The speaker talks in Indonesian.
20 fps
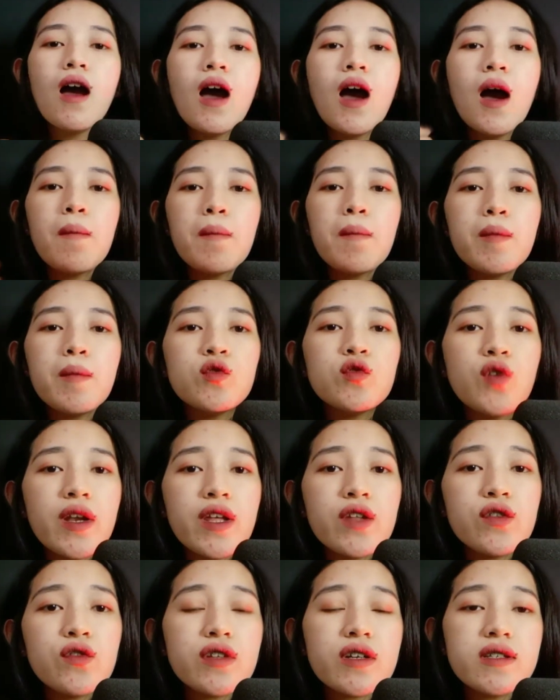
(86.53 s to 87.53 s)
Pembunuhan
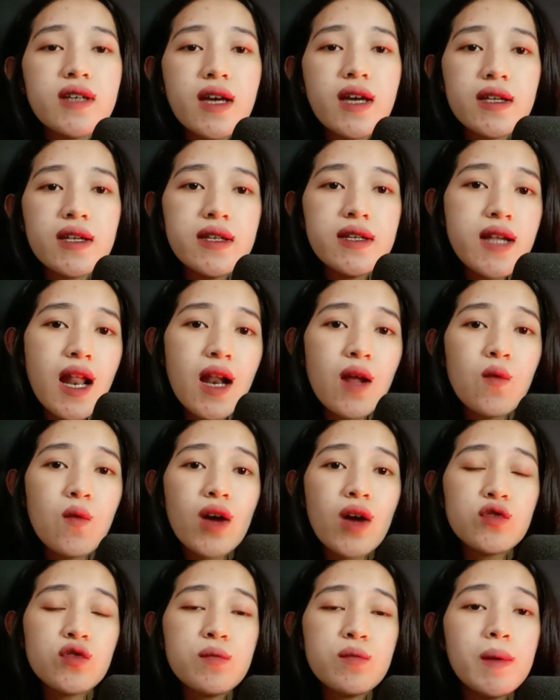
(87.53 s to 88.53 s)
itu terjadi dalam
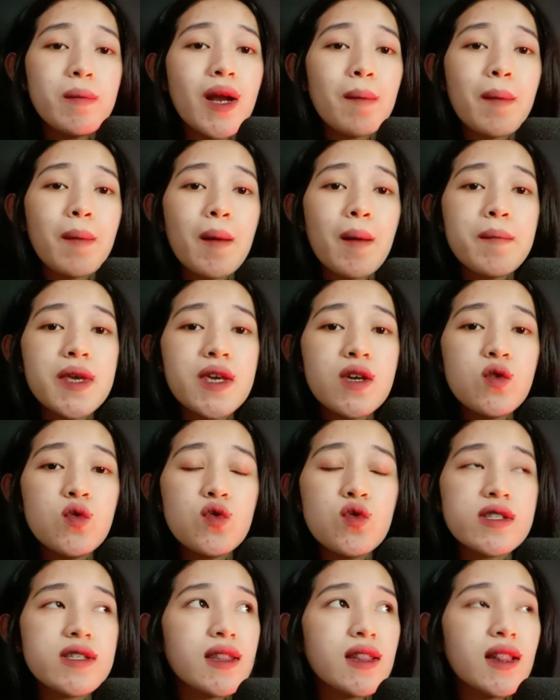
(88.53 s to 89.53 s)
waktu beberapa minggu
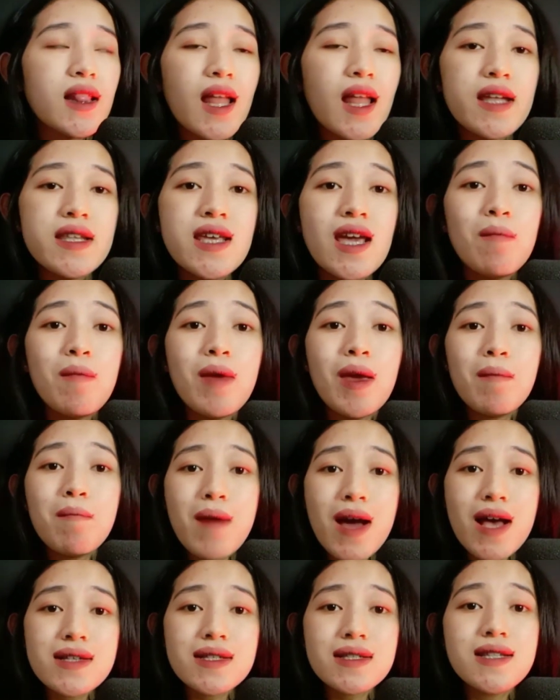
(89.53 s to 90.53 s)
setelah dia
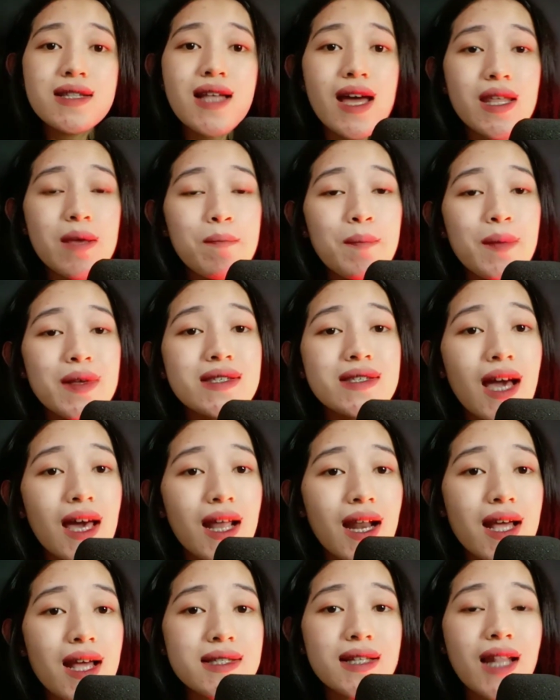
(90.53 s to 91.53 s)
bebas dari
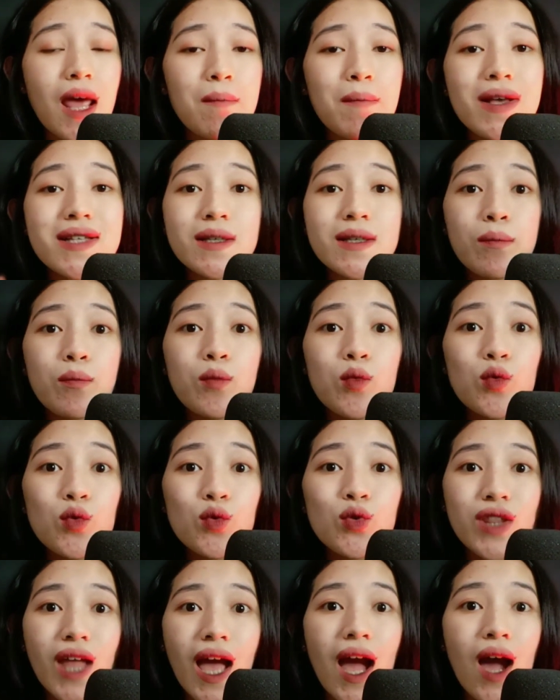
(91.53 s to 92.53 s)
penjara selama 10
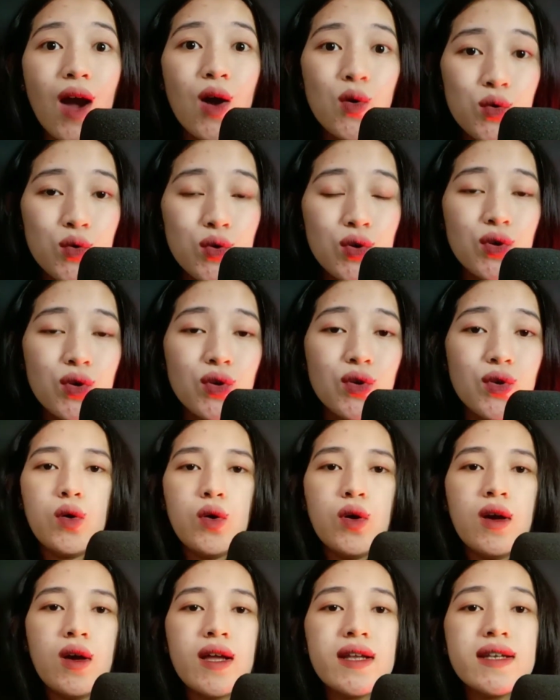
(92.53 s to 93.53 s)
tahun.
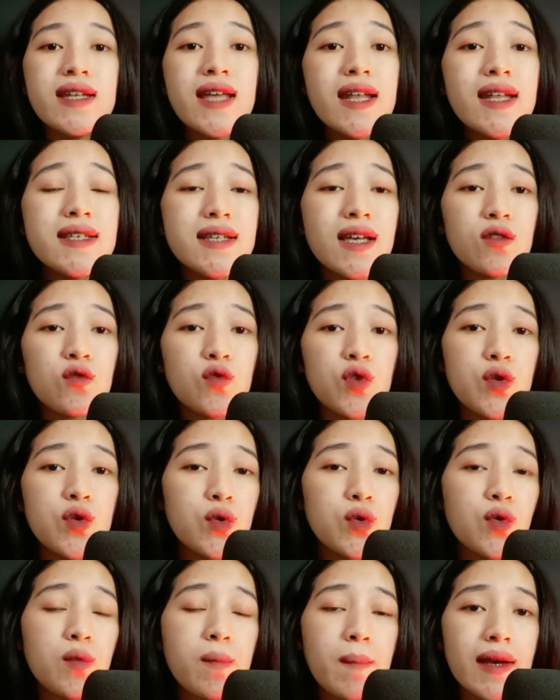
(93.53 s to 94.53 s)
Dia dijatuhi
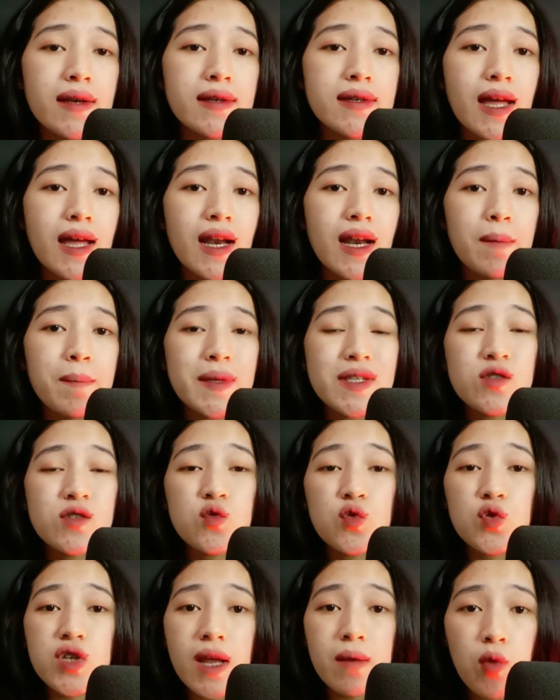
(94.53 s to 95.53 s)
hukuman karena
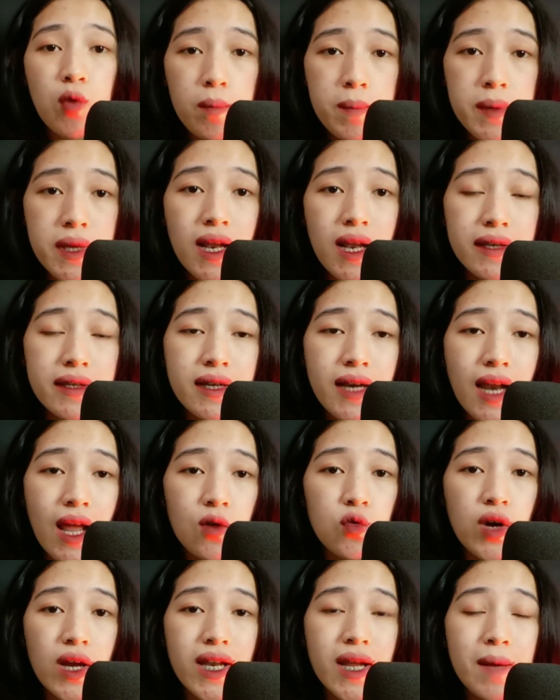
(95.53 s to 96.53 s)
pencurian mobil yang
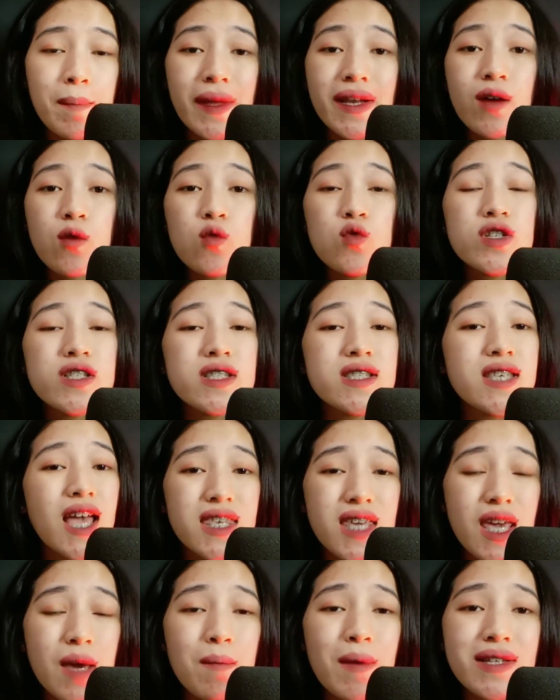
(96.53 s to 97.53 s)
dilakukannya pada
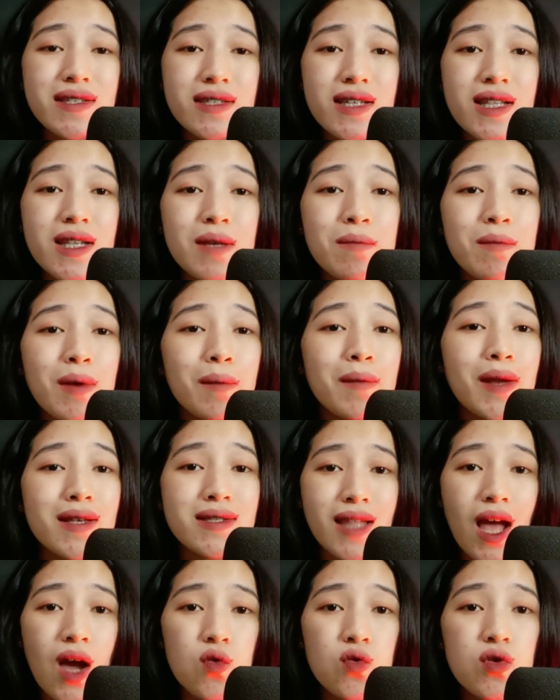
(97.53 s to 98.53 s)
usianya yang masih 15
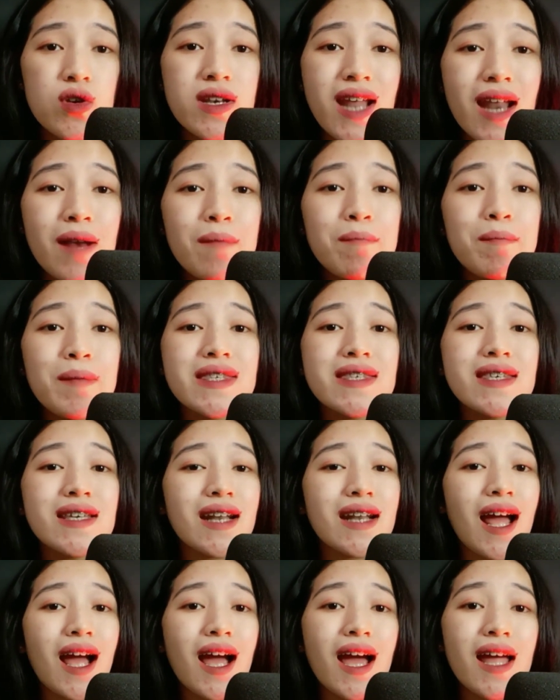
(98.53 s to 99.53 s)
tahun dan
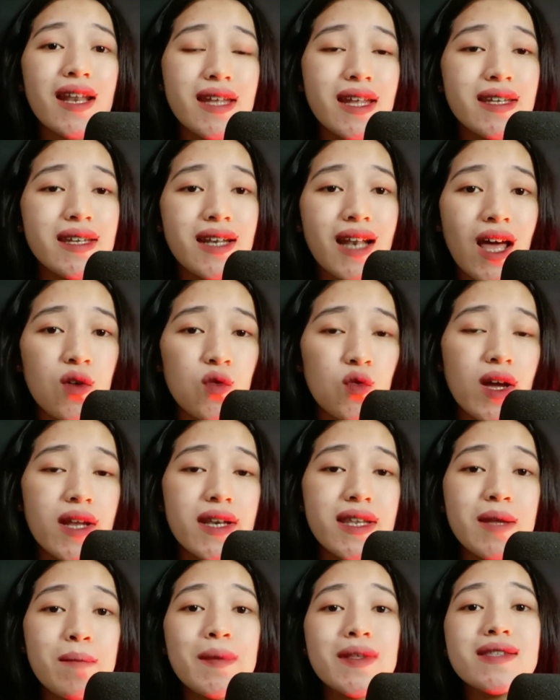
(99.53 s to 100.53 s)
penyerangan yang
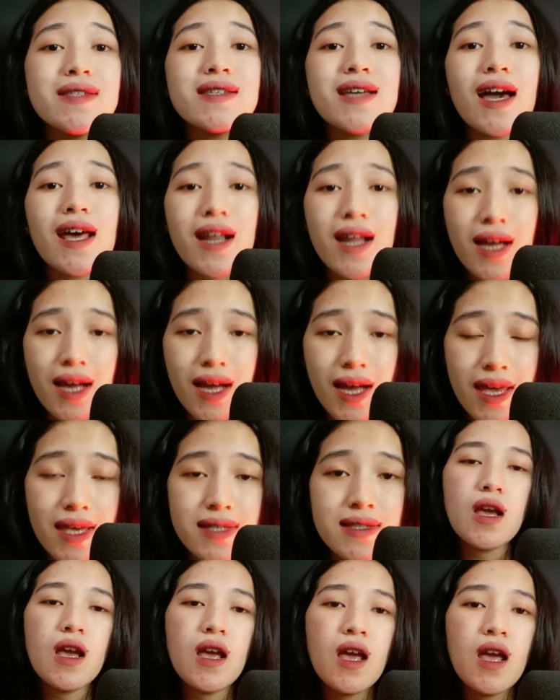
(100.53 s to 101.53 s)
dilakukan di penjara, guys.